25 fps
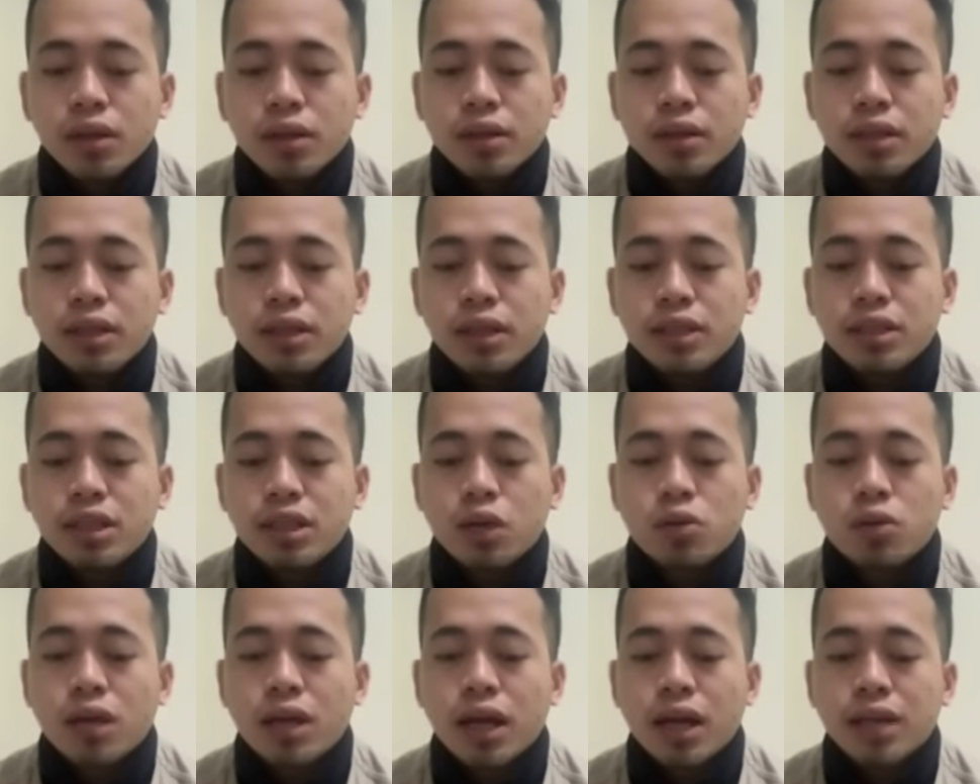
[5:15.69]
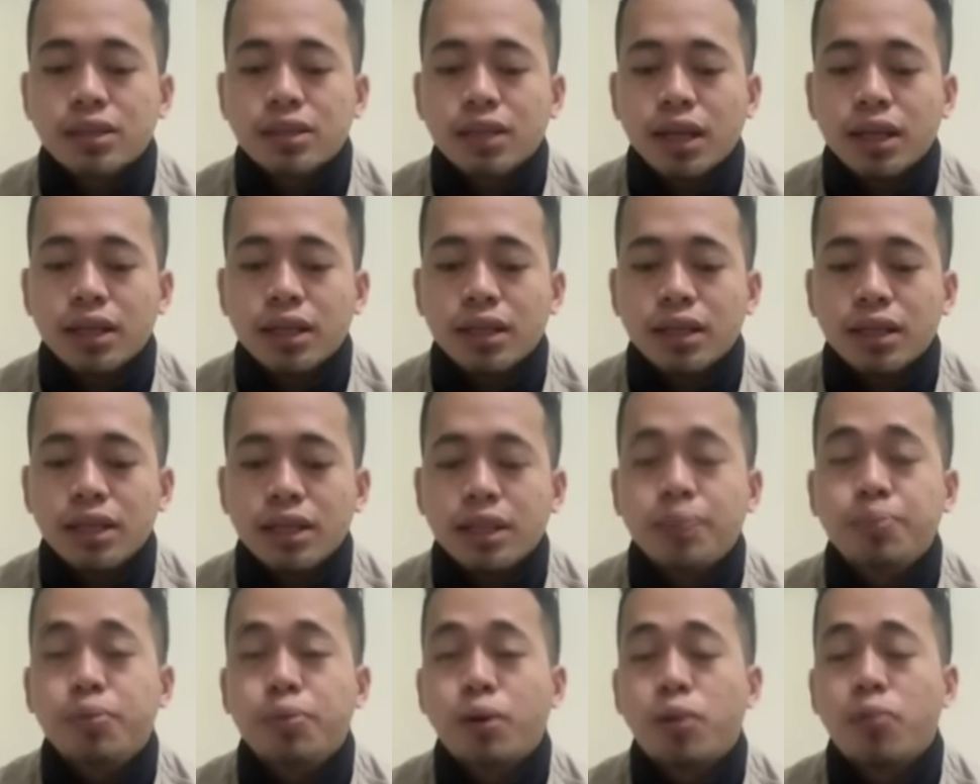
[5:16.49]
di jalur Gaza ini
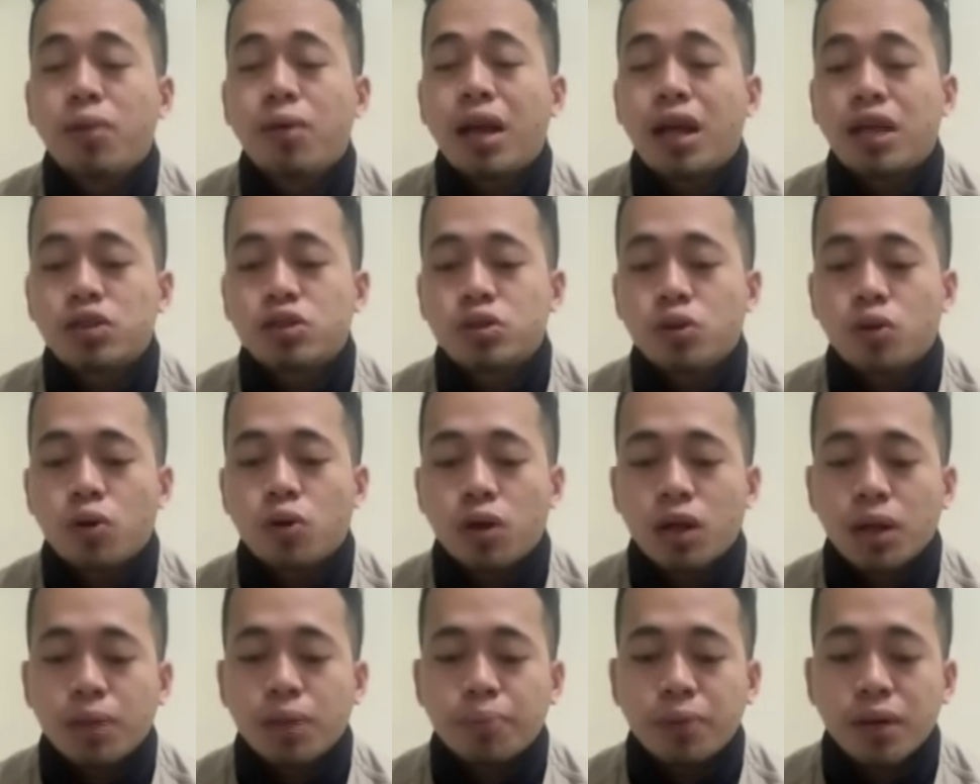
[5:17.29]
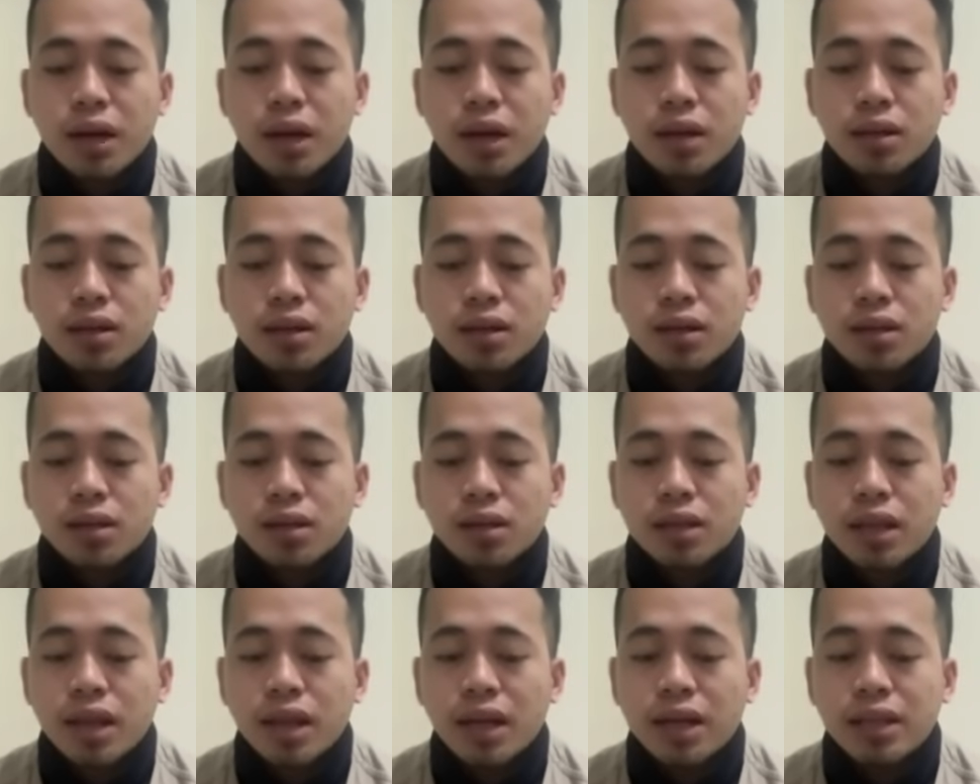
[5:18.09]
dibom langsung oleh pihak uh,
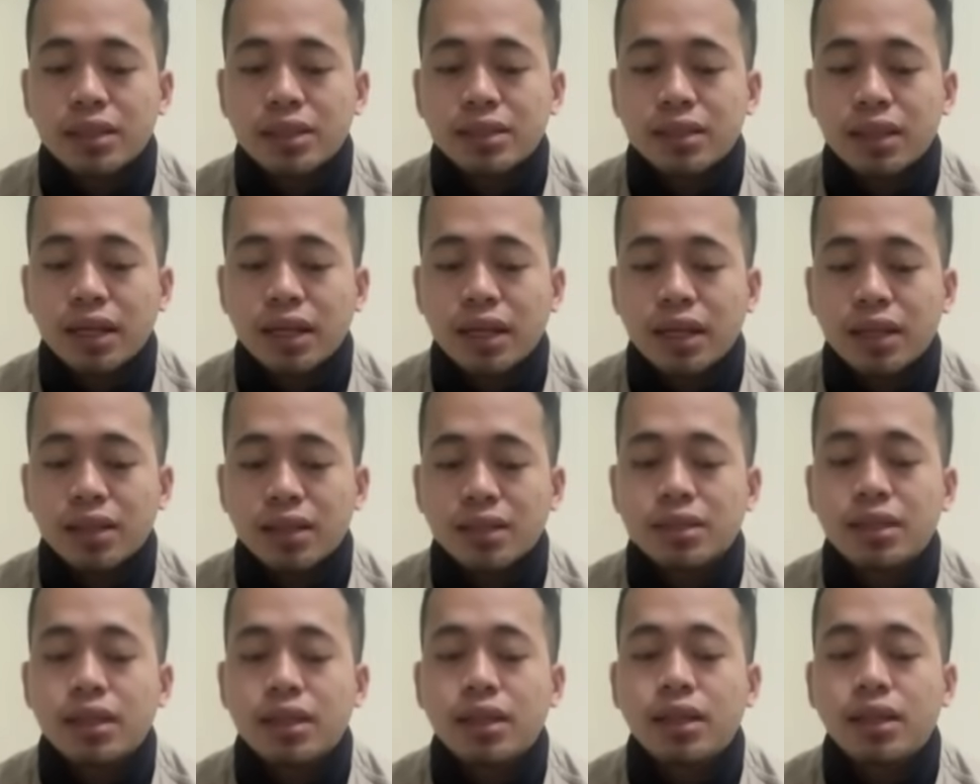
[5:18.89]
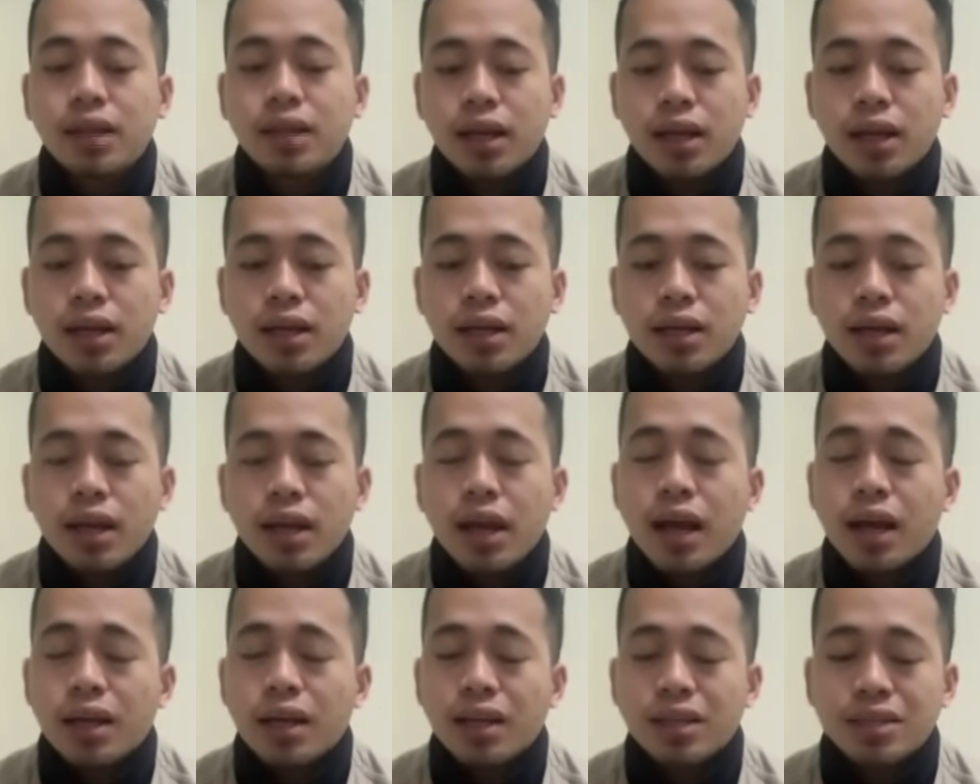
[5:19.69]
tentara Israel sehingga
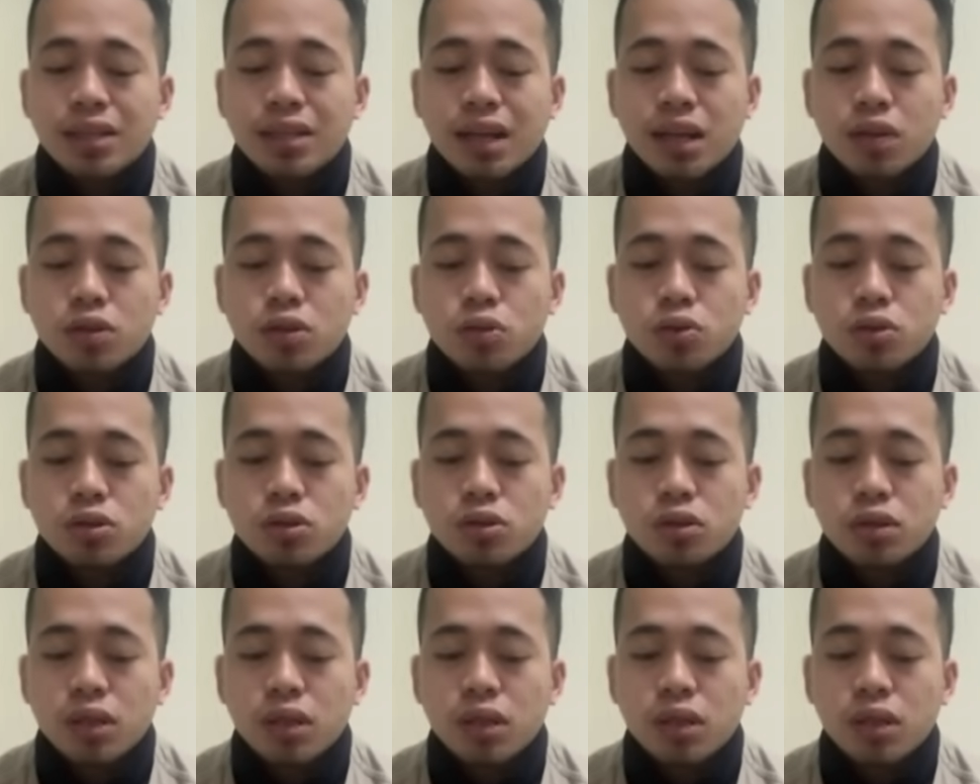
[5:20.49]
ada 162